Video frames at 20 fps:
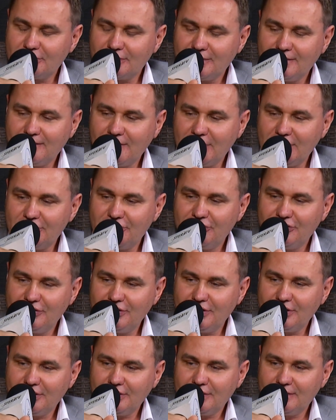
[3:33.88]
trwać
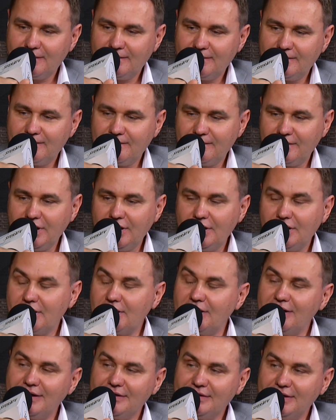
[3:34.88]
e,
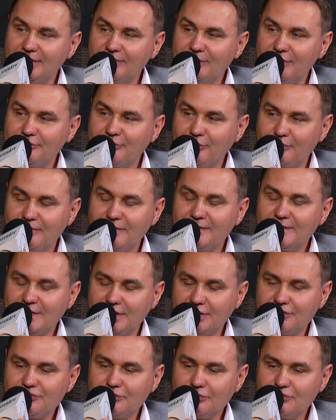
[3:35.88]
kilka lat nawet, to w
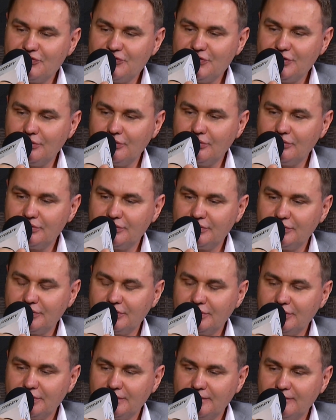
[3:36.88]
zależności od,
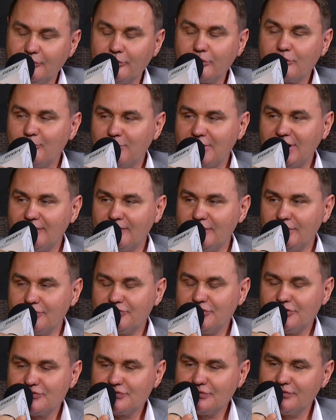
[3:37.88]
e, od sprawy. No
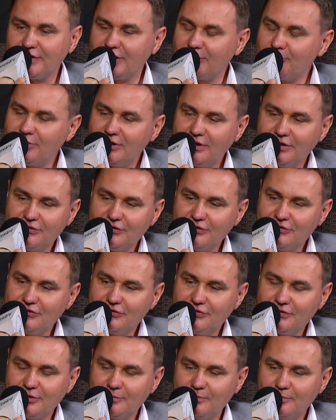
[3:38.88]
ciężko tak
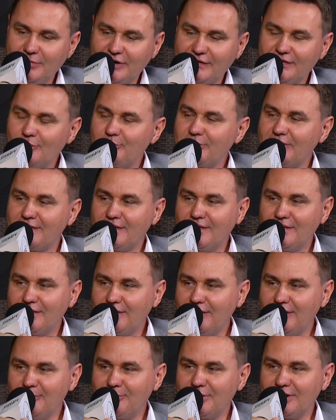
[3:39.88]
powiedzieć e, bardzo
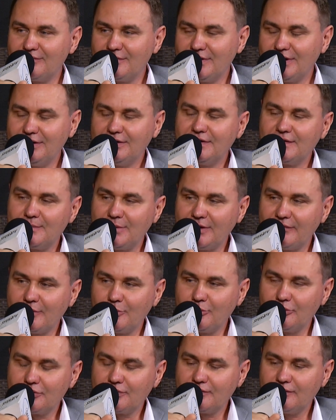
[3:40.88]
precyzyjnie, prawda, ile sprawa
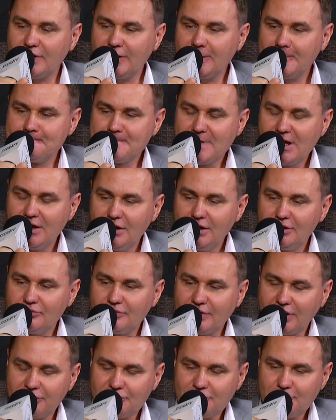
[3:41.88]
potrwa. No
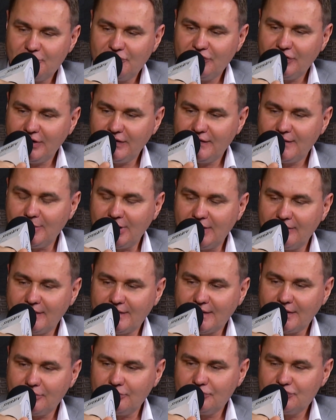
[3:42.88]
najszybciej sprawa
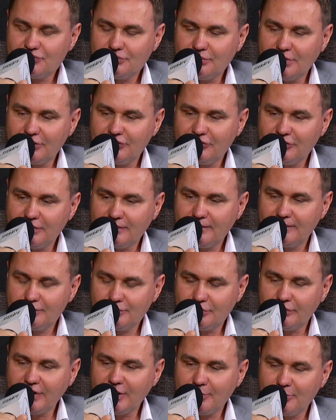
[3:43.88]
zakończyła się, w
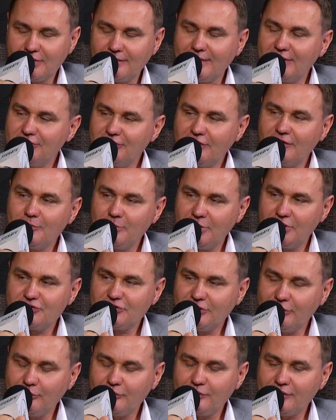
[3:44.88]
którą ja prowadziłem w
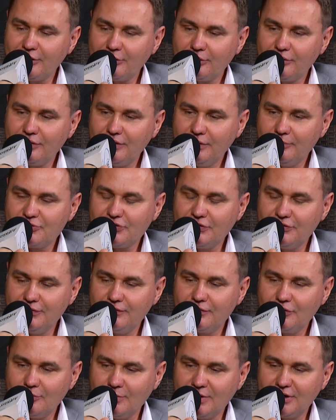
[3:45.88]
pierwszej instancji
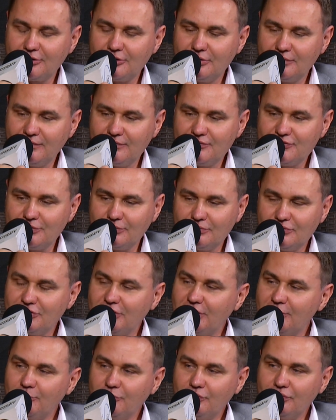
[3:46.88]
przeciwko bankowi w ciągu
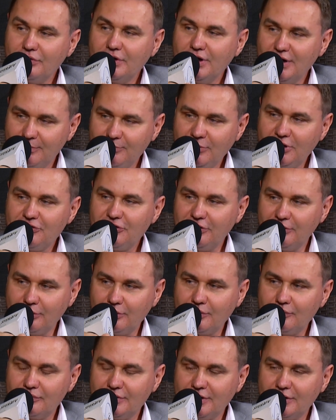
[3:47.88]
siedmiu
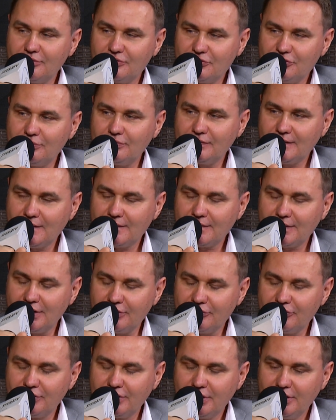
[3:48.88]
miesięcy udało się
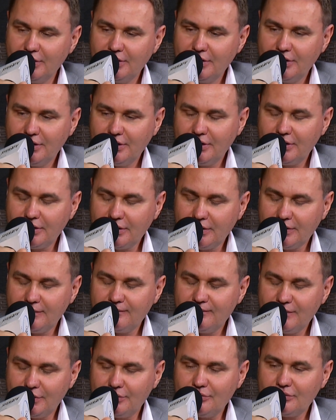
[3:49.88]
uzyskać
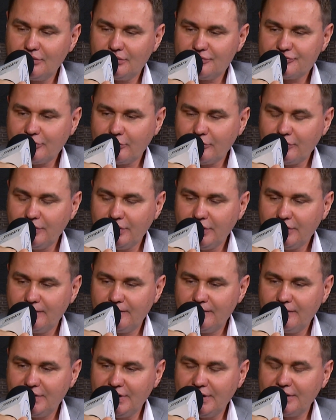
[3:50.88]
wyrok korzystny
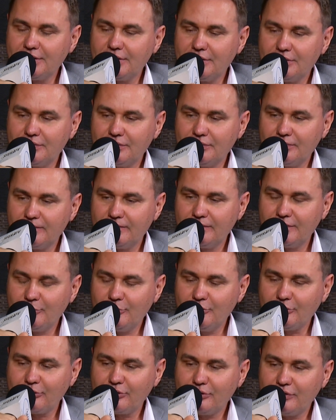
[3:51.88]
dla
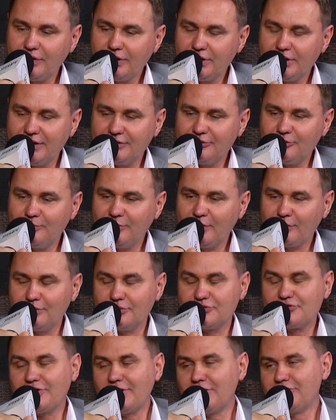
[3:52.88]
kredytobiorcy, natomiast
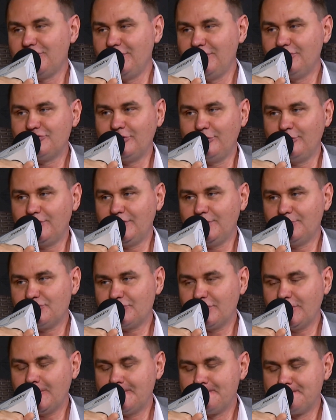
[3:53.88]
no, trzeba się liczyć z tym,
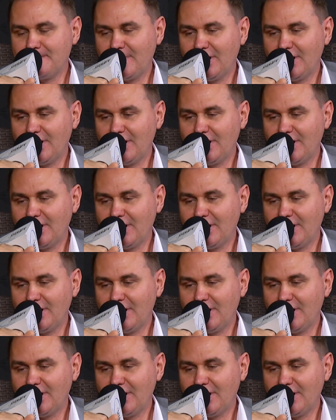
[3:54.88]
że,